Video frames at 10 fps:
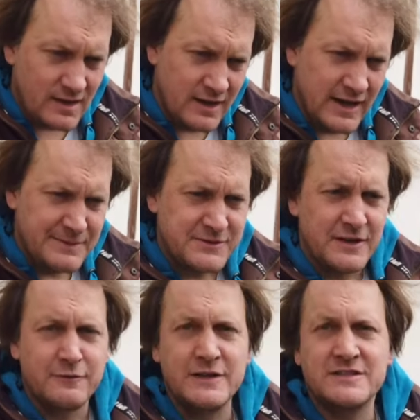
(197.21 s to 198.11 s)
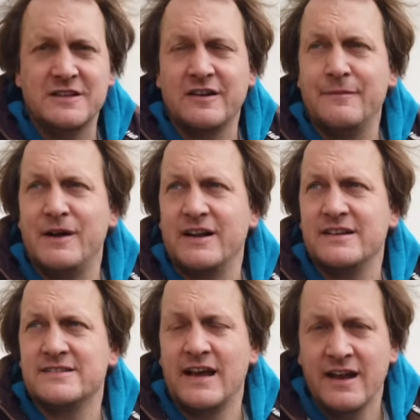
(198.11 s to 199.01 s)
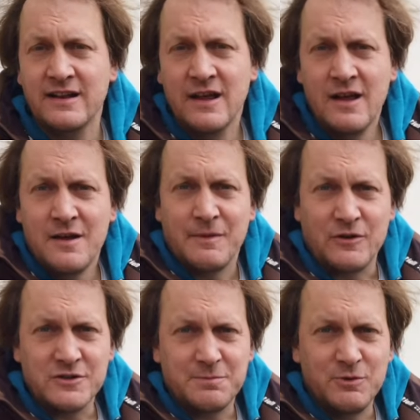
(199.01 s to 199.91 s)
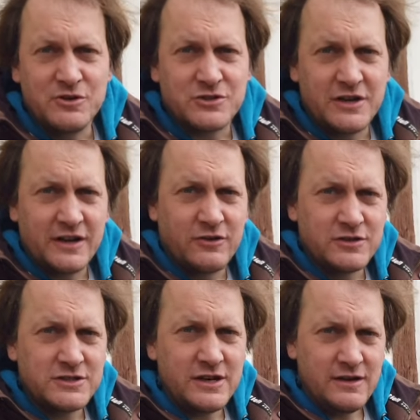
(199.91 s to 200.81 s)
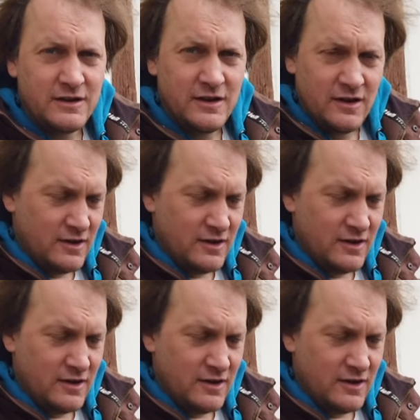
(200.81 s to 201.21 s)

Ich habe es zwar auf Instagram mal gezeigt, bei uns blüht schon eine Kirsche